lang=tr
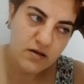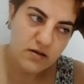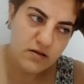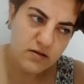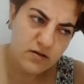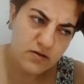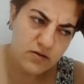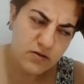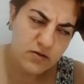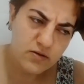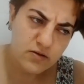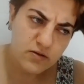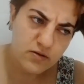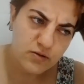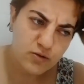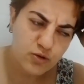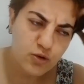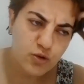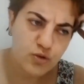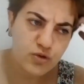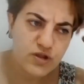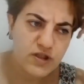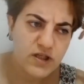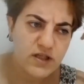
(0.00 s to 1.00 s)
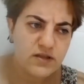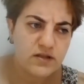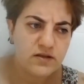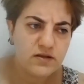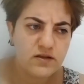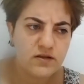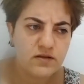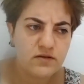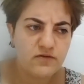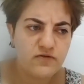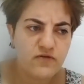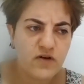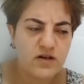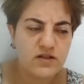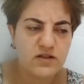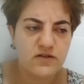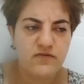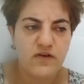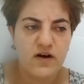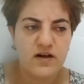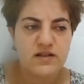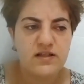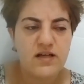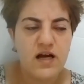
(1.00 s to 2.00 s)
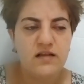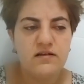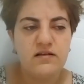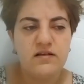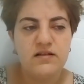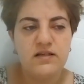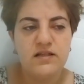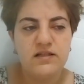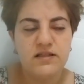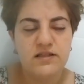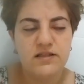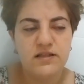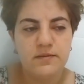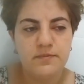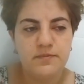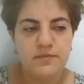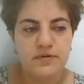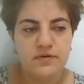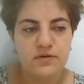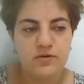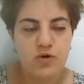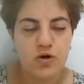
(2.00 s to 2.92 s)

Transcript: e, Türkiye'nin farklı farklı yerlerine gidip